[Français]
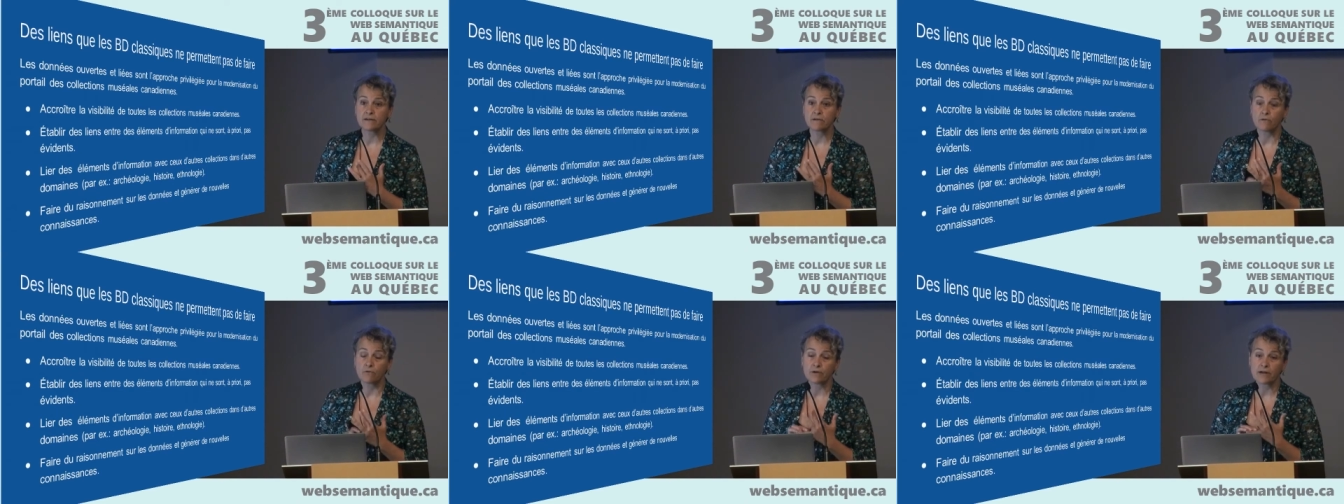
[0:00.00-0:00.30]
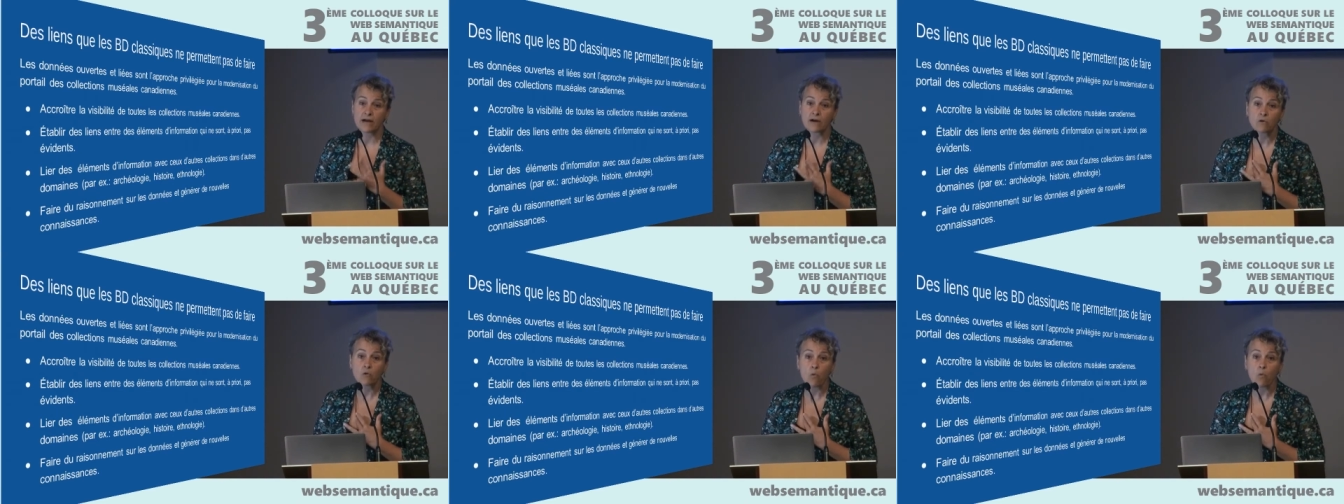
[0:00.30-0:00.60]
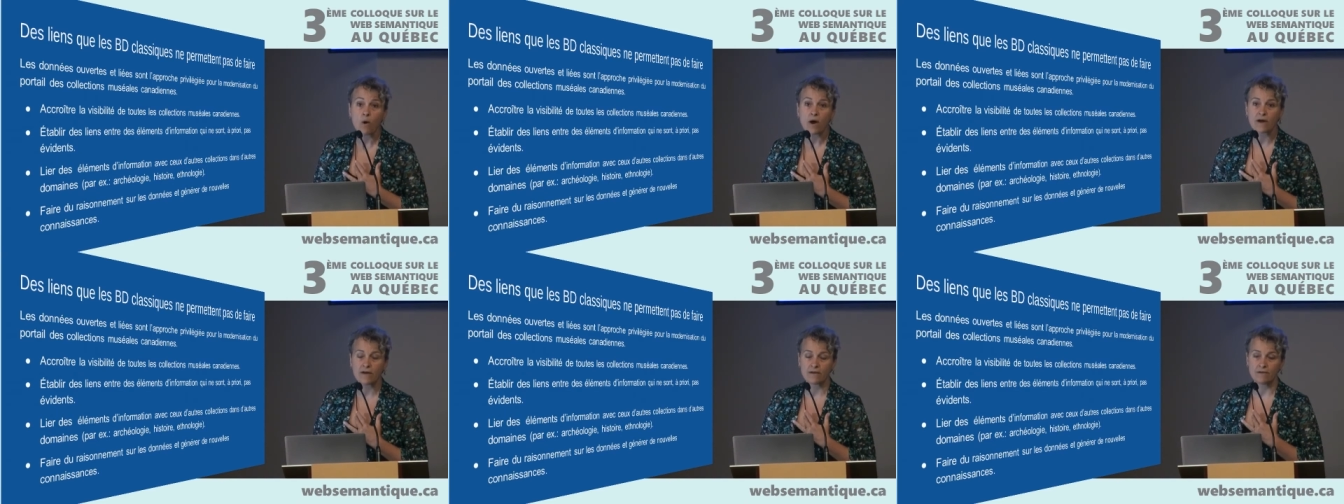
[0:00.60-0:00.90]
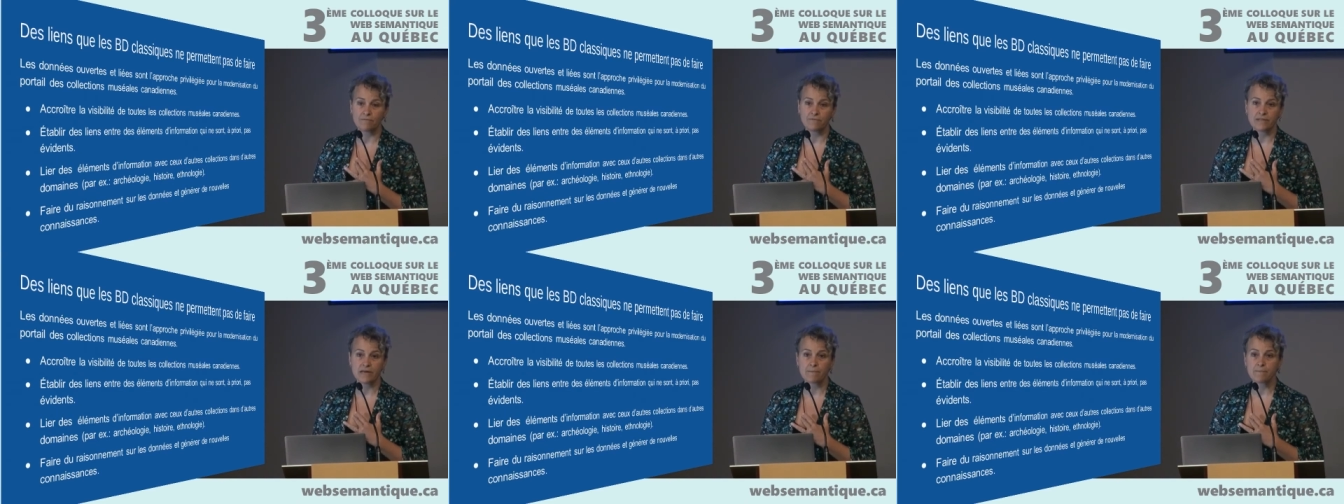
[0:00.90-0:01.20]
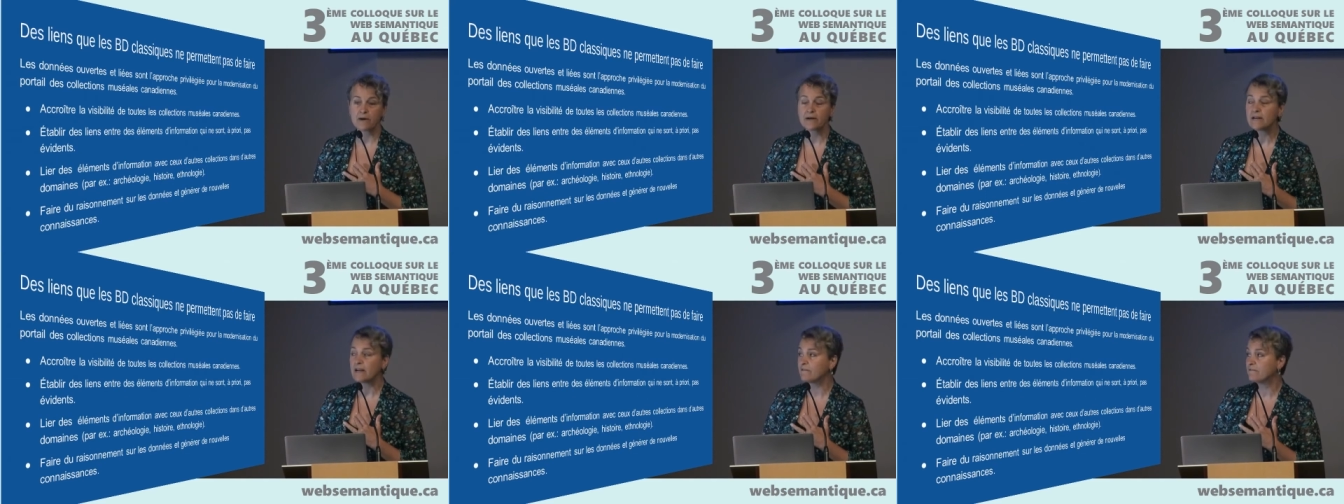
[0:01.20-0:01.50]
on accroît
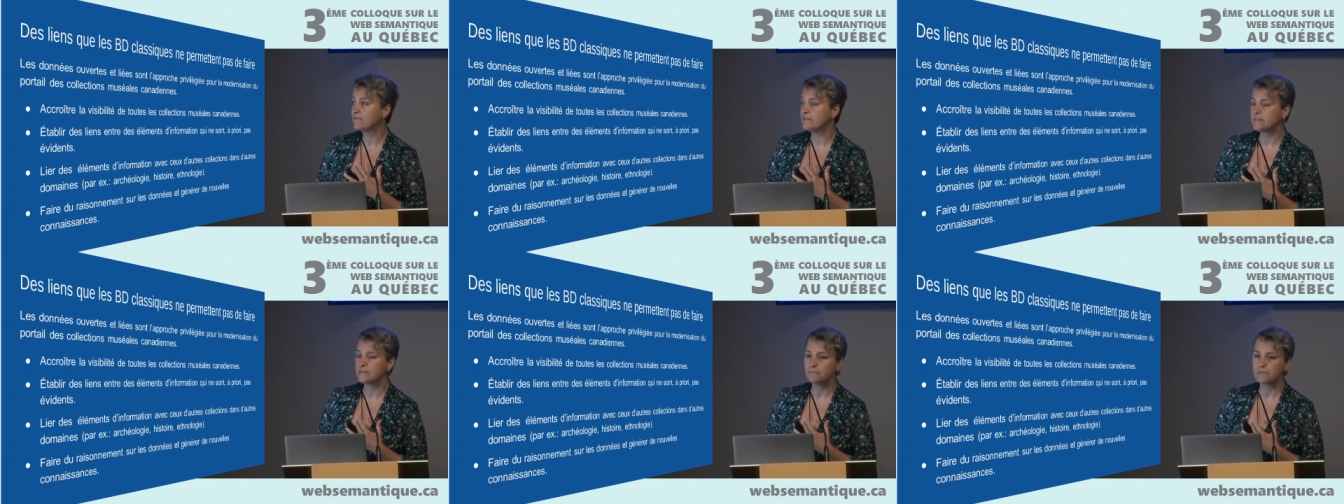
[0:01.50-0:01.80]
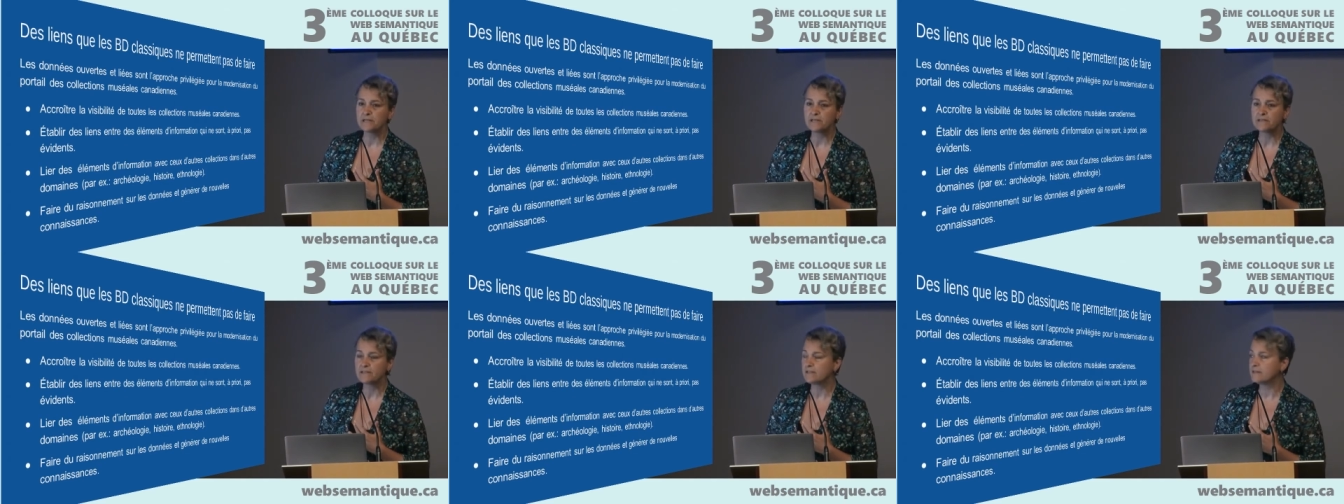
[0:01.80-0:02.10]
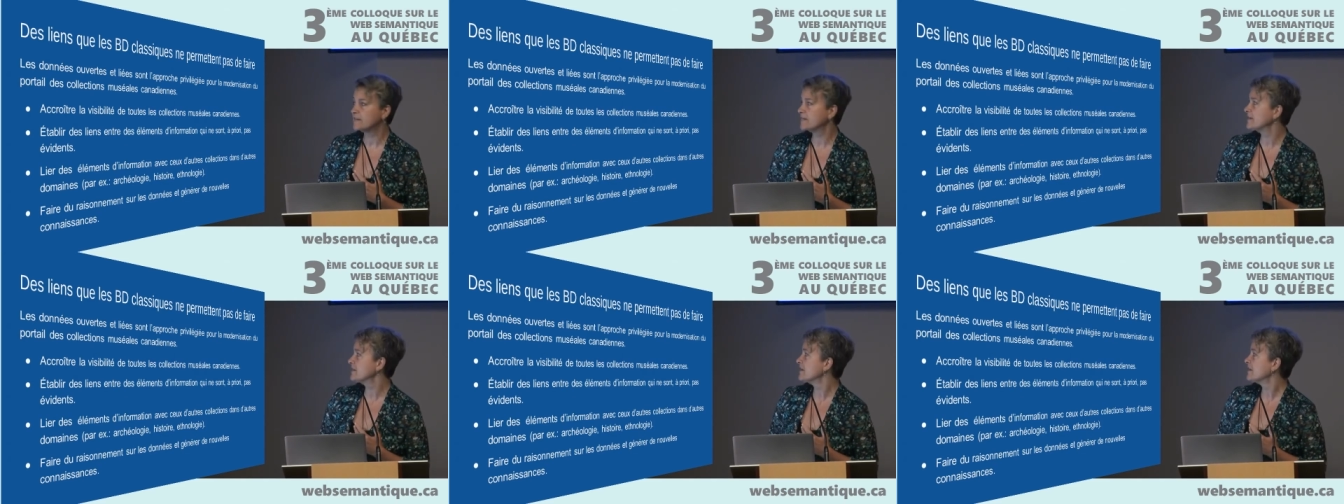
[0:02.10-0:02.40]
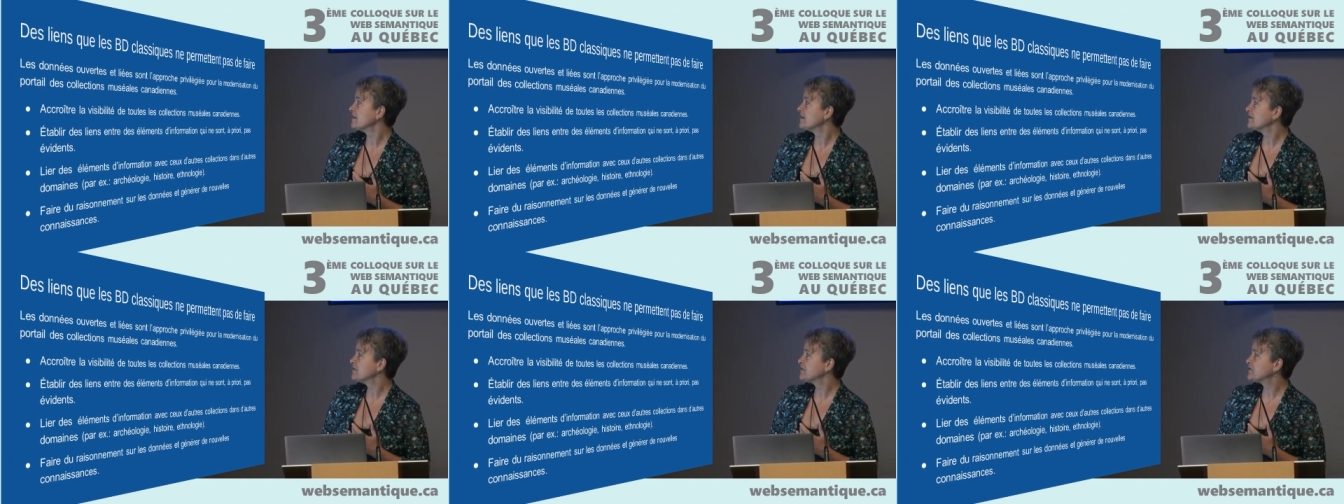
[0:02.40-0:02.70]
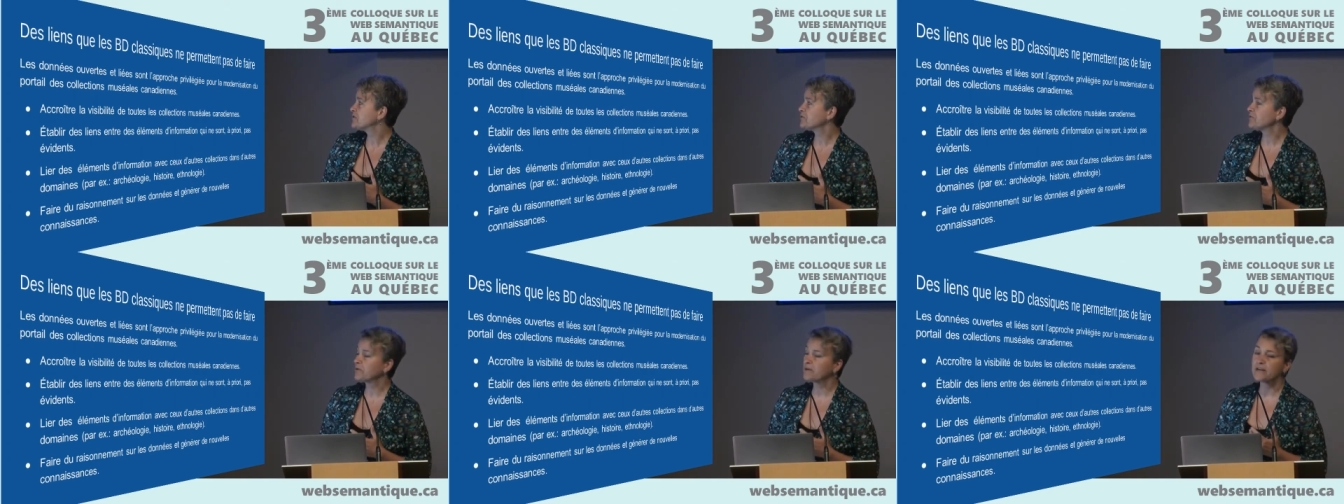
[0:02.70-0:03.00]
évidemment la visibilité
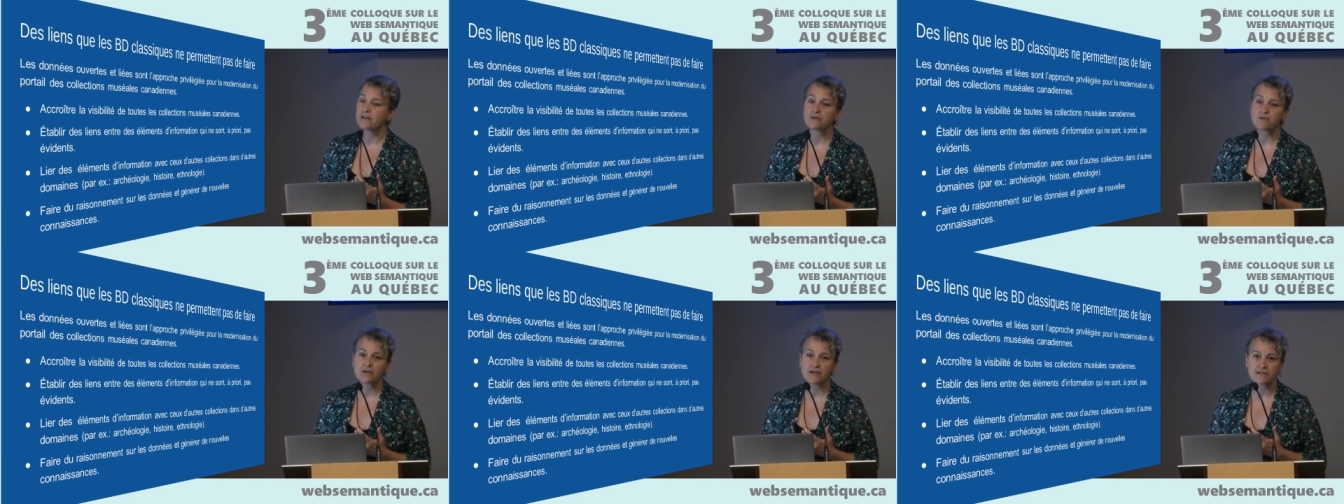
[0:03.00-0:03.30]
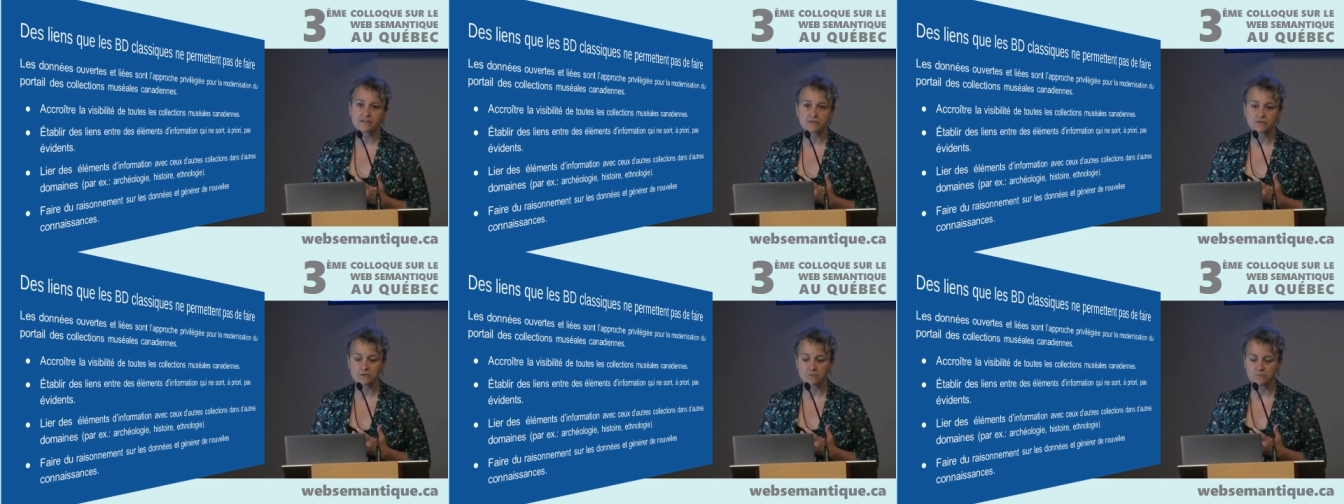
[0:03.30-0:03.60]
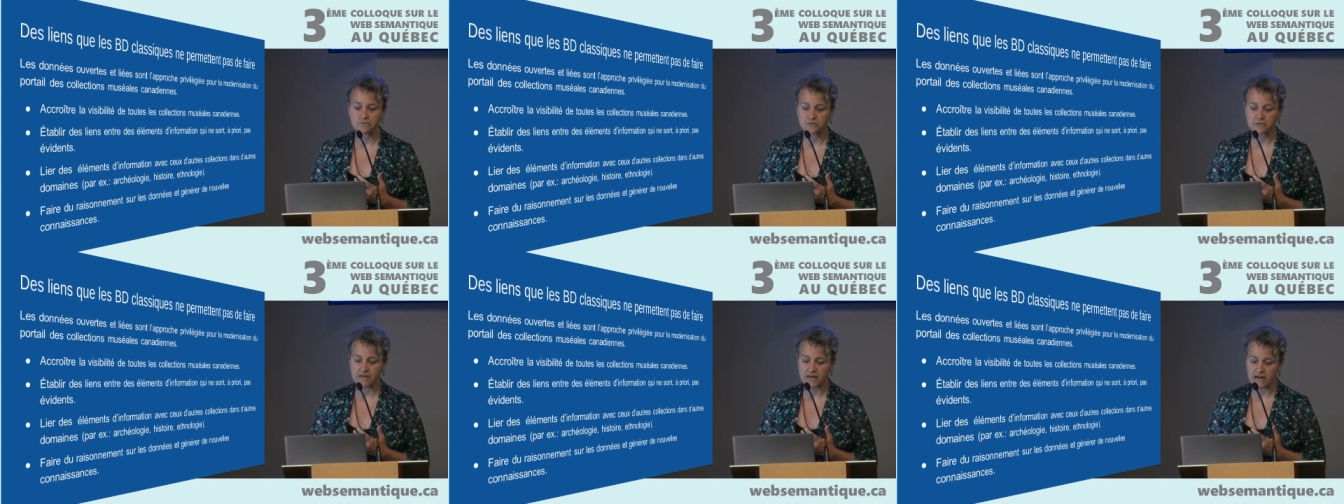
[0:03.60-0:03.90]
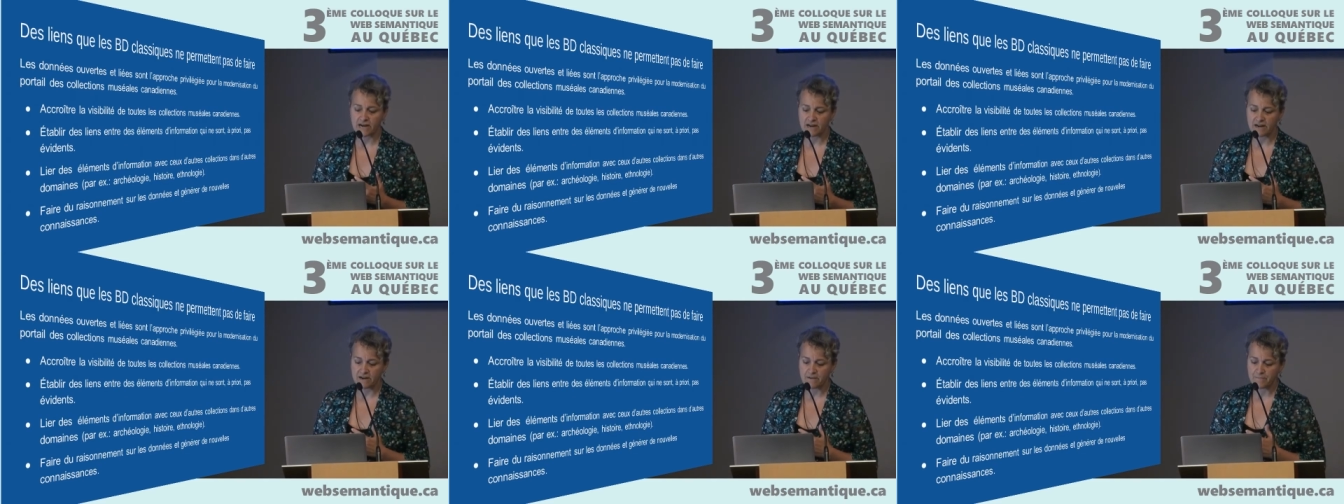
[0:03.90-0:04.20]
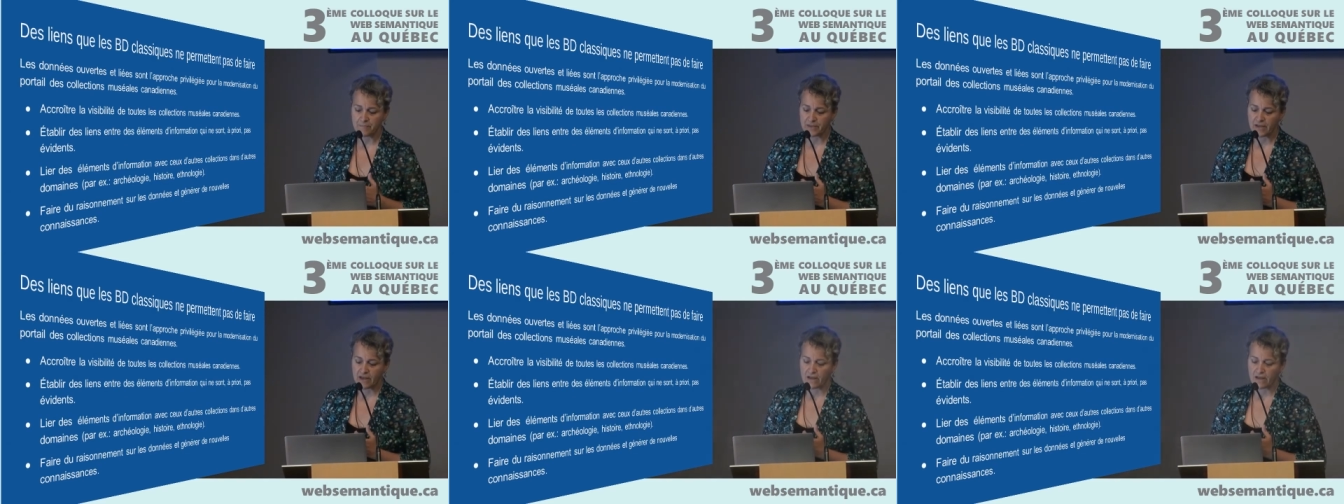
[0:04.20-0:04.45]
sur les collections muséales.